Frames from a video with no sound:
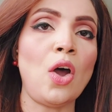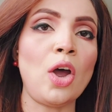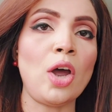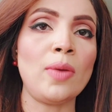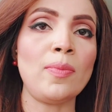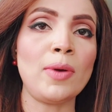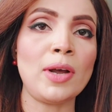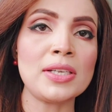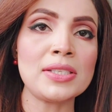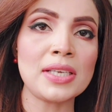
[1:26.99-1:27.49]

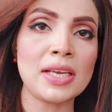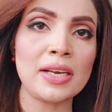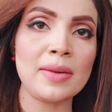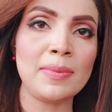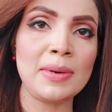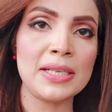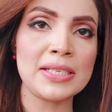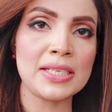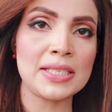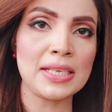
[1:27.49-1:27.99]
और बहुत
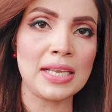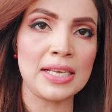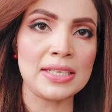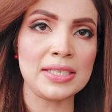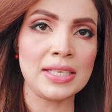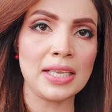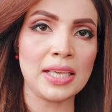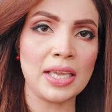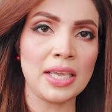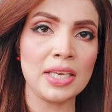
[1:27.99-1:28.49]
सारी प्लेसेस
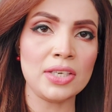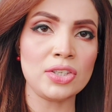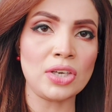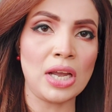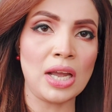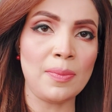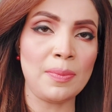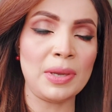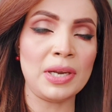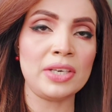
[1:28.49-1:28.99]
ऐसी हैं
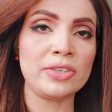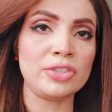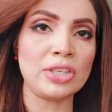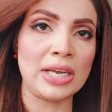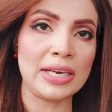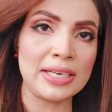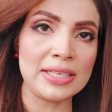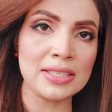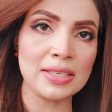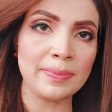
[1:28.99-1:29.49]
जहां पर
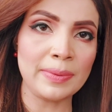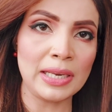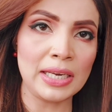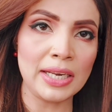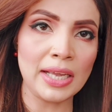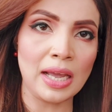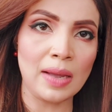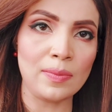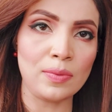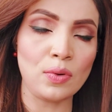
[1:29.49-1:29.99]
जाने से
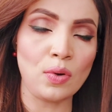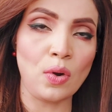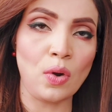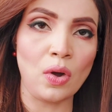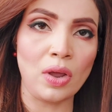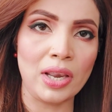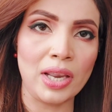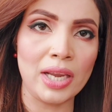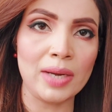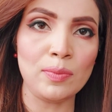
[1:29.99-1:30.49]
पहले आपको
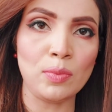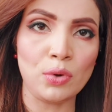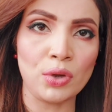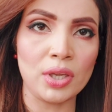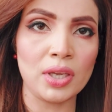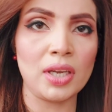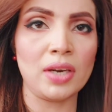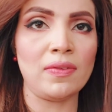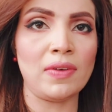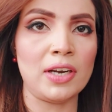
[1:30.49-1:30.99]
ऑनलाइन
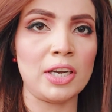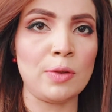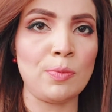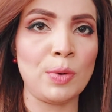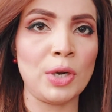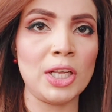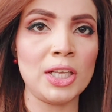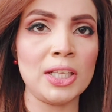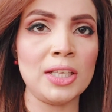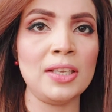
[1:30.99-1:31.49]
बुकिंग करवानी
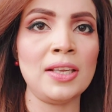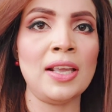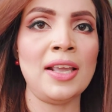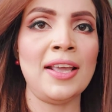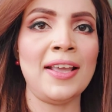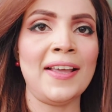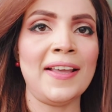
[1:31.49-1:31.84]
पड़ेगी